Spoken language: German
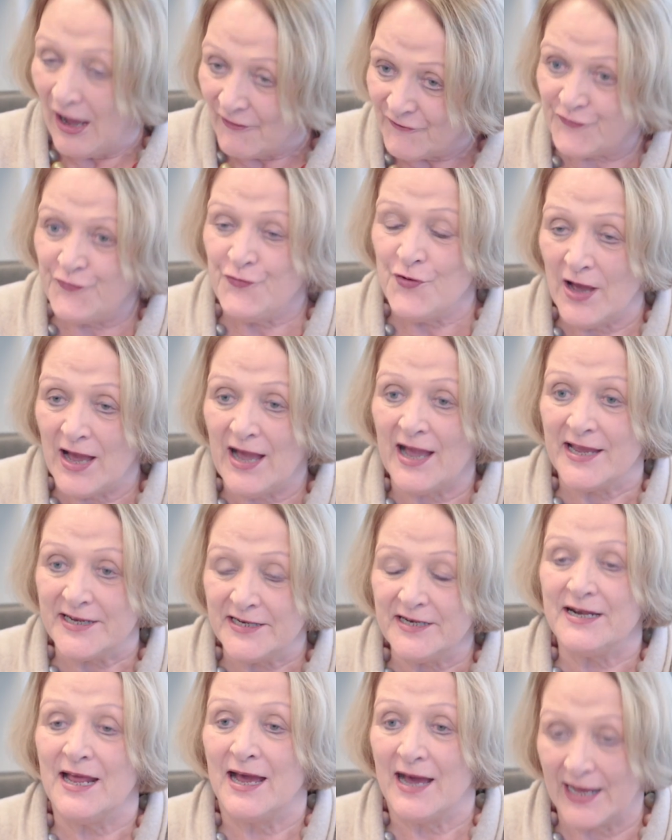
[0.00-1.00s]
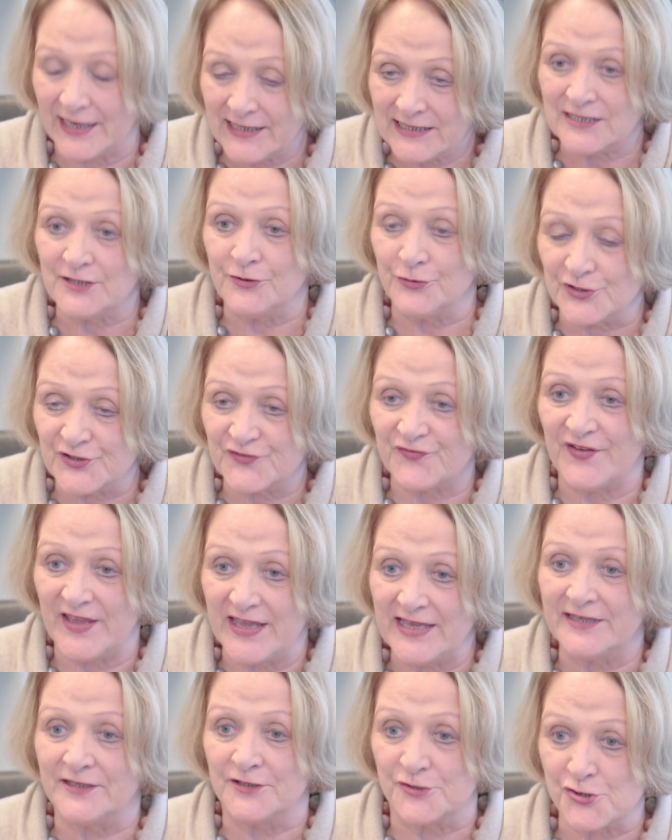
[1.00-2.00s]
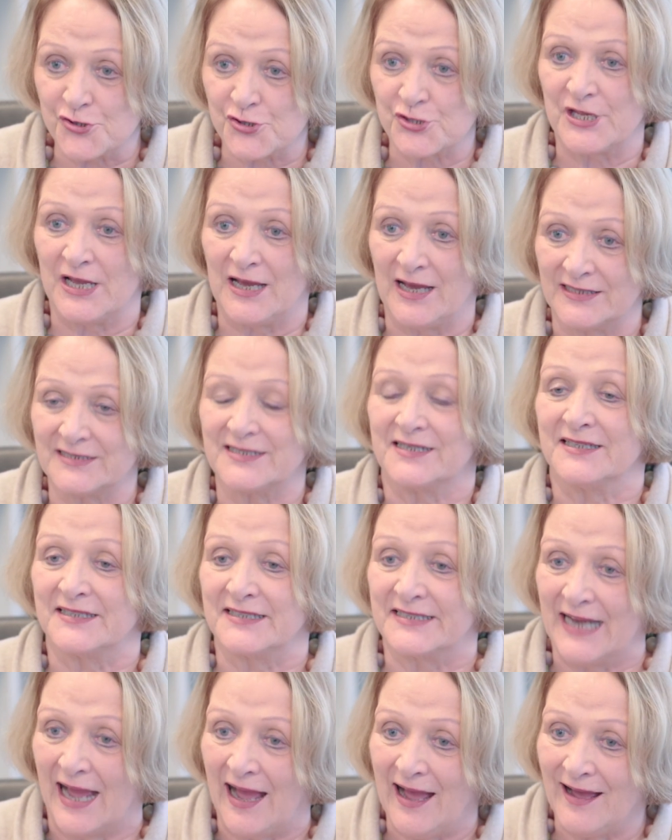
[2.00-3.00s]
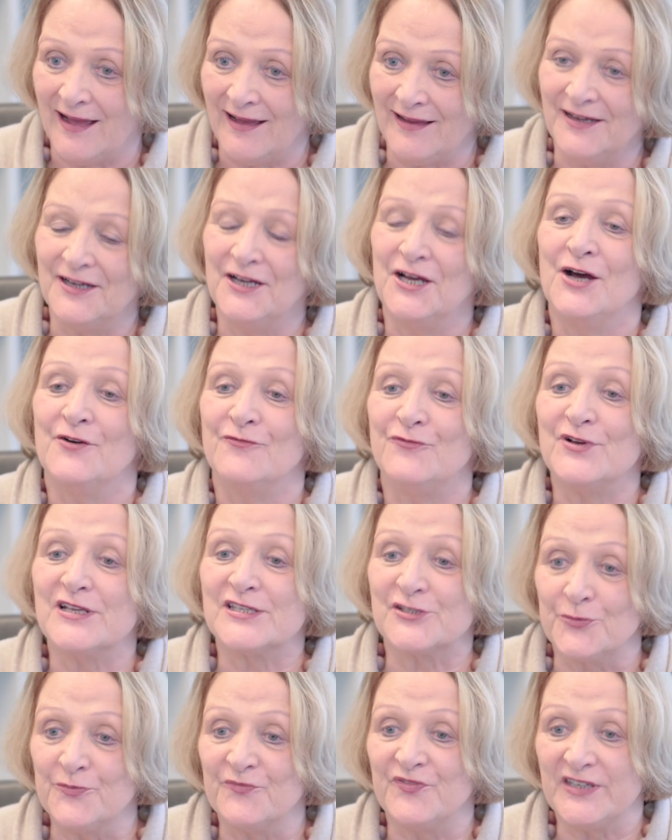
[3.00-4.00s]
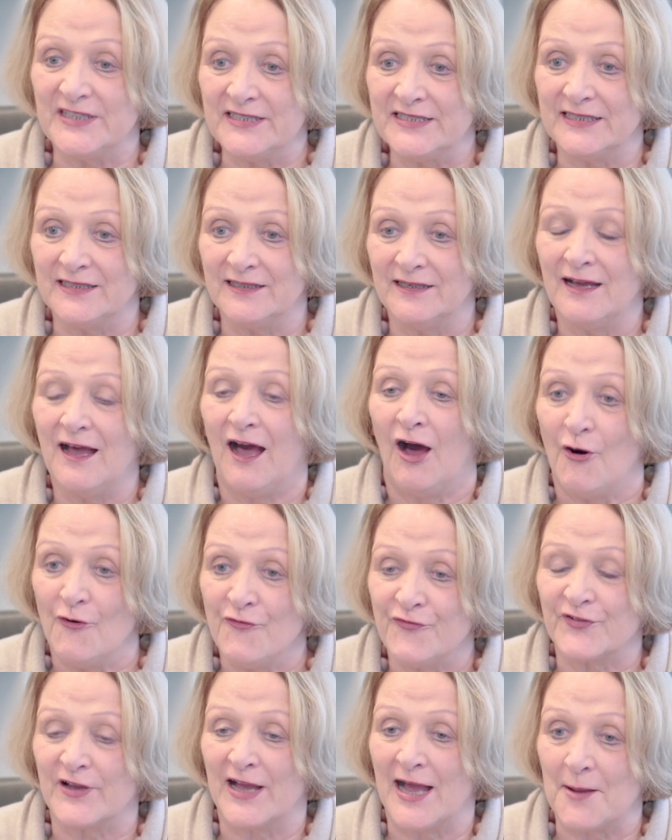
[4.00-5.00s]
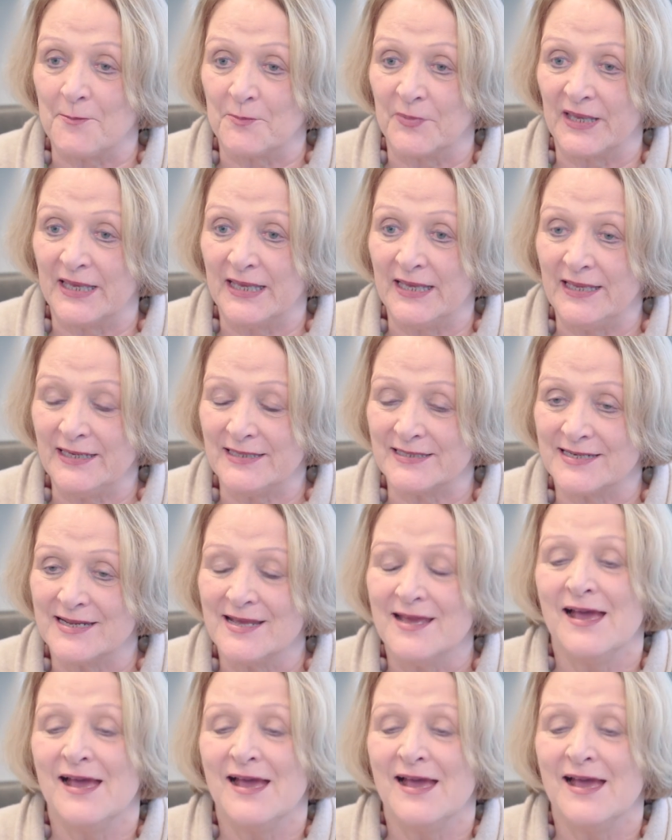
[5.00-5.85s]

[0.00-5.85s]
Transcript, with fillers: für einen handlungsfähigen Staat da, wo es um wichtige Aufgaben geht,